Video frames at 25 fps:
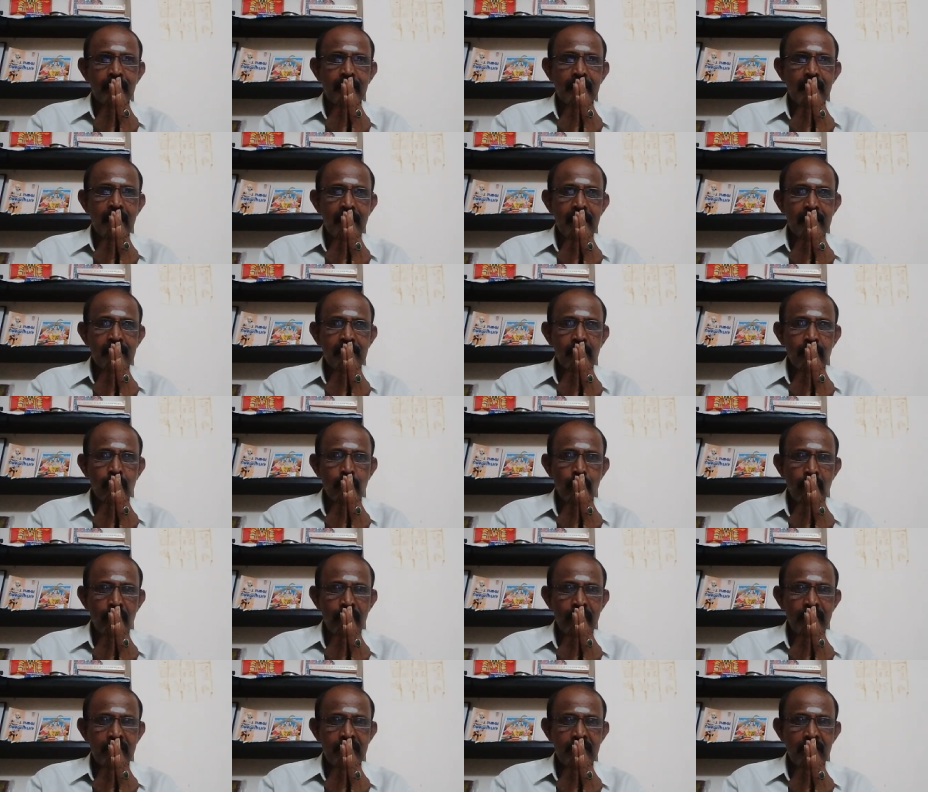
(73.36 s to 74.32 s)
எனது
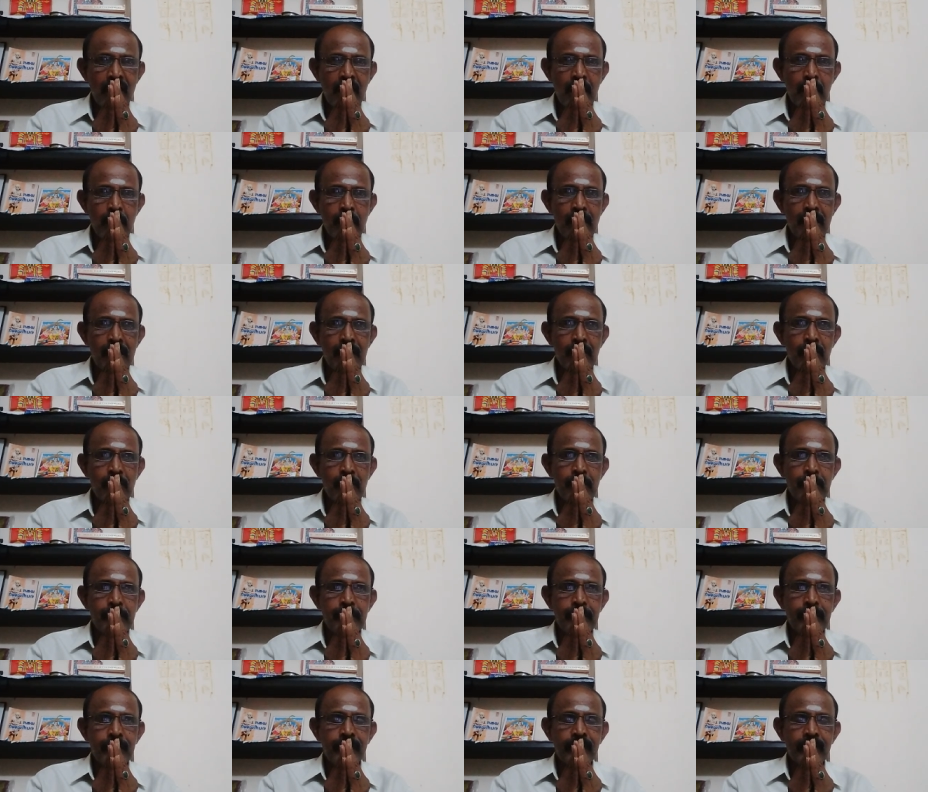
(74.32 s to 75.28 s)
குருவின் சார்பாகவும்
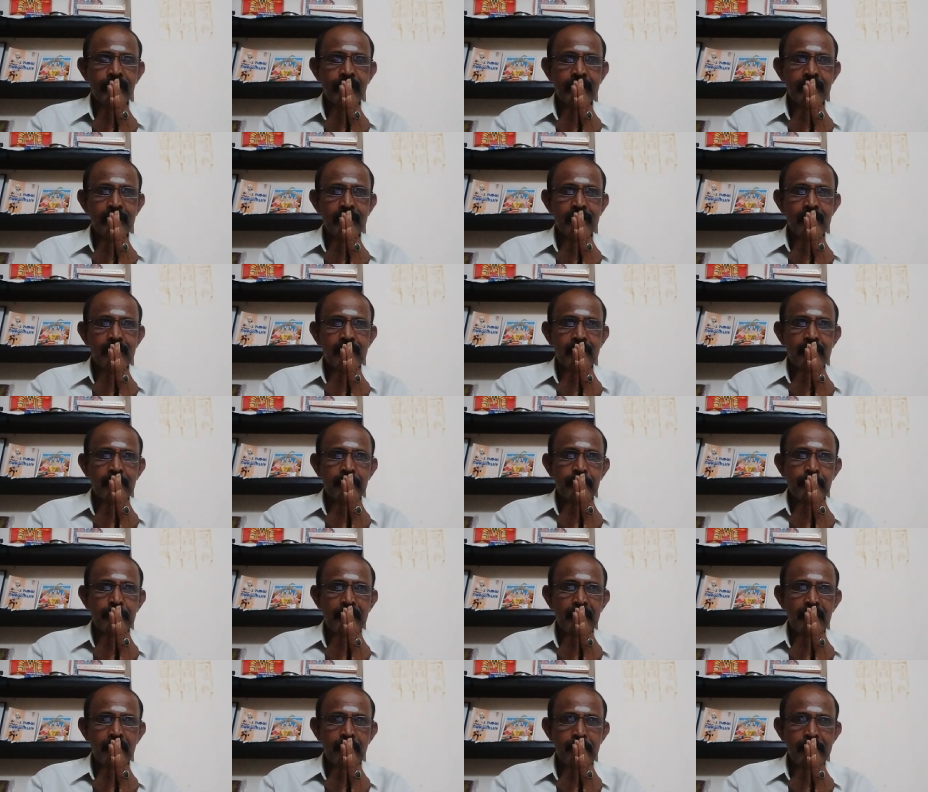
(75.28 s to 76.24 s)

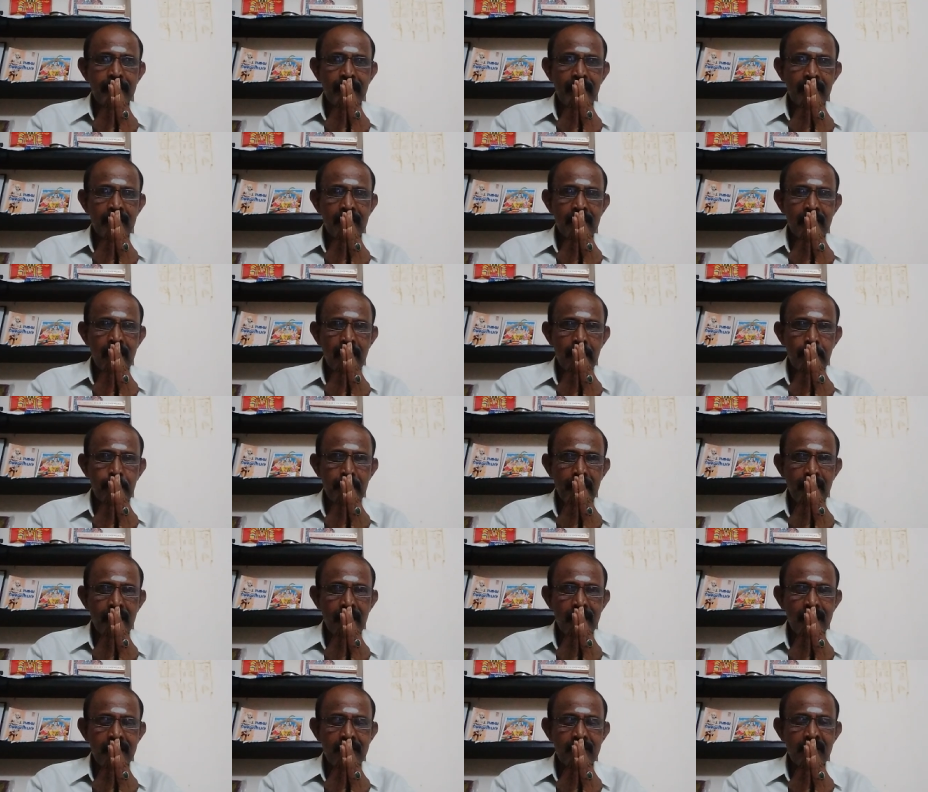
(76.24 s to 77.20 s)
மற்றும் எனது
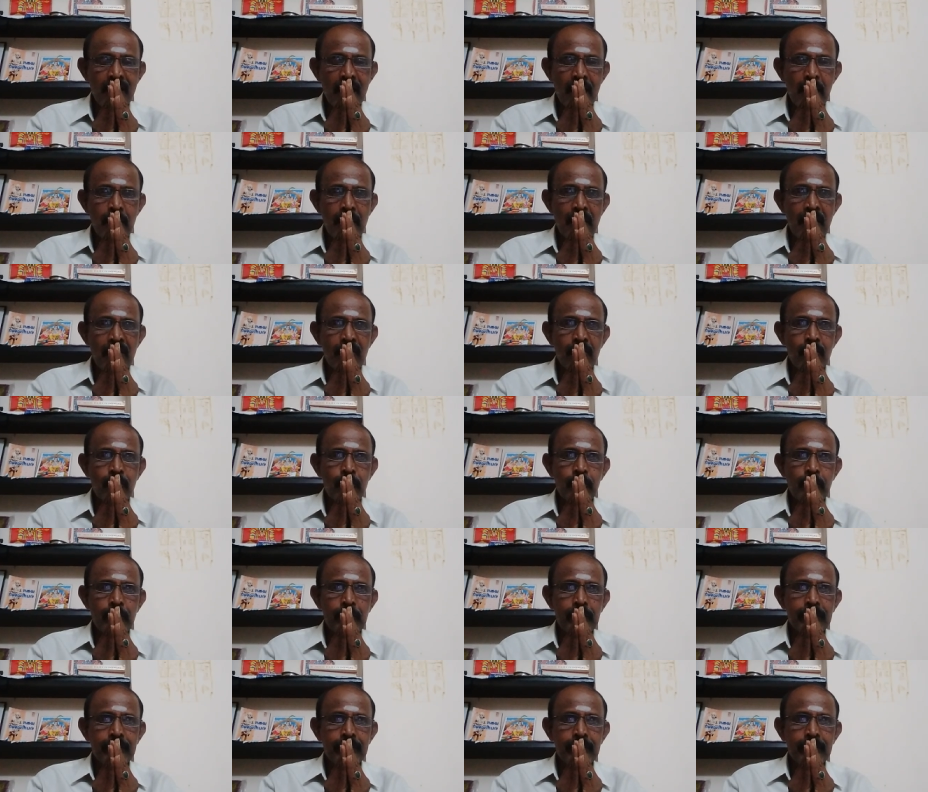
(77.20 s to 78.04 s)
நண்பர்களின் சார்பாகவும்